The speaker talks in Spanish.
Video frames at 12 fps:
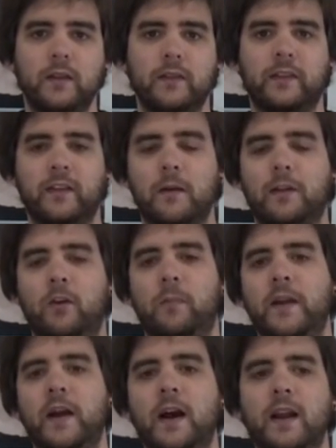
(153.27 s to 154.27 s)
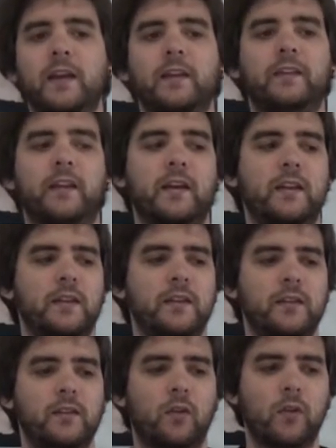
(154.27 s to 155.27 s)
de selva tropical esta
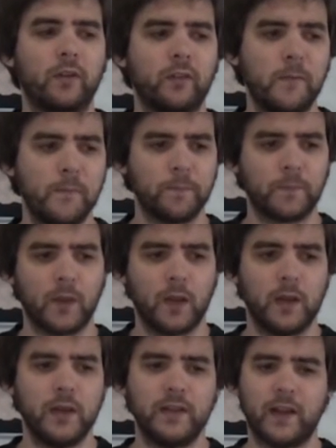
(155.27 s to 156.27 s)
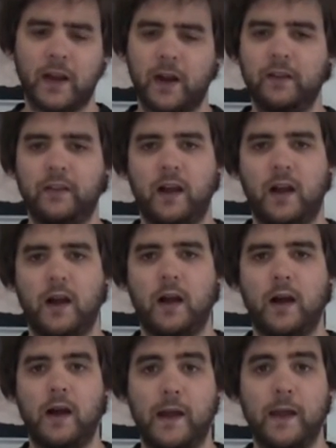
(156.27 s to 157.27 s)
y todo eso. Y te cargas
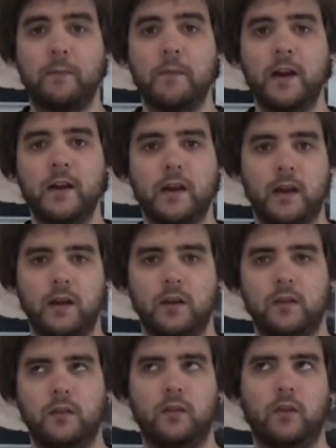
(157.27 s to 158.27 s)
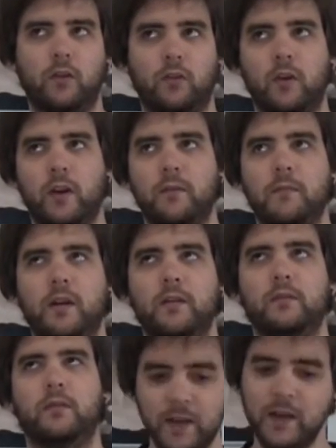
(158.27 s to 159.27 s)
a, Eggman, al Dr.
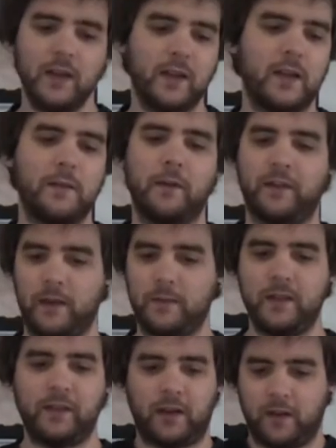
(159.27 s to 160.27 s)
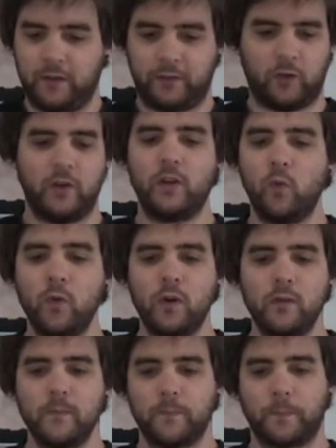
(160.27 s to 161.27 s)
Eggman. Y básicamente es el Sonic
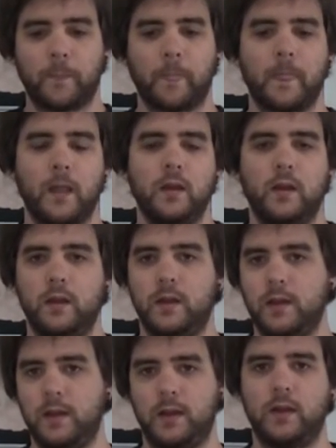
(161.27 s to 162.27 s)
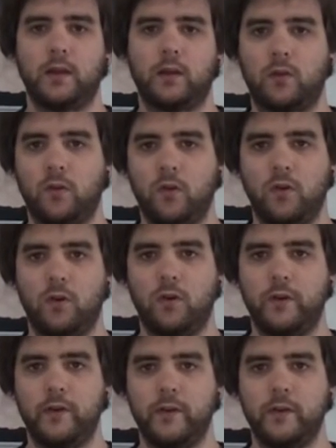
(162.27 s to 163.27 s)
1
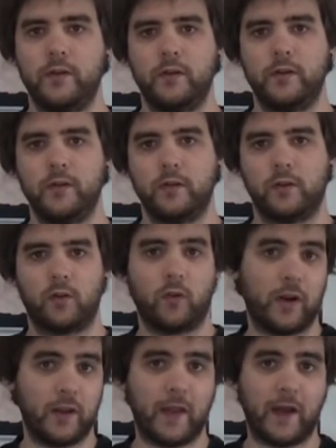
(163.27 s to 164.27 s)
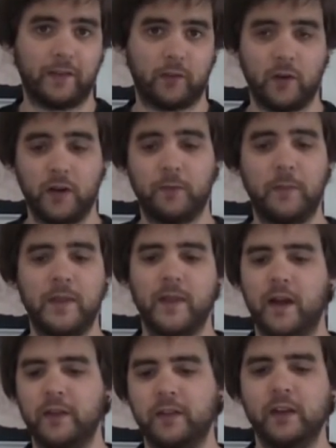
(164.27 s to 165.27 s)
con, con el Dash, con el Spin
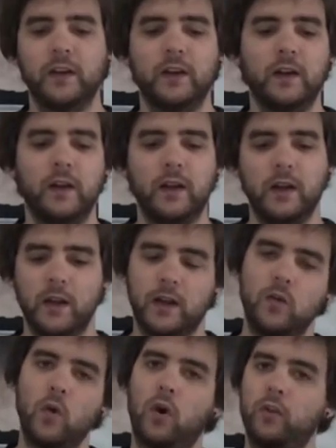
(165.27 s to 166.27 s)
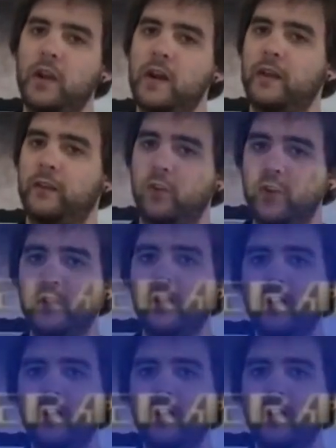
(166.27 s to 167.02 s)
Dash. Luego tienes Sonic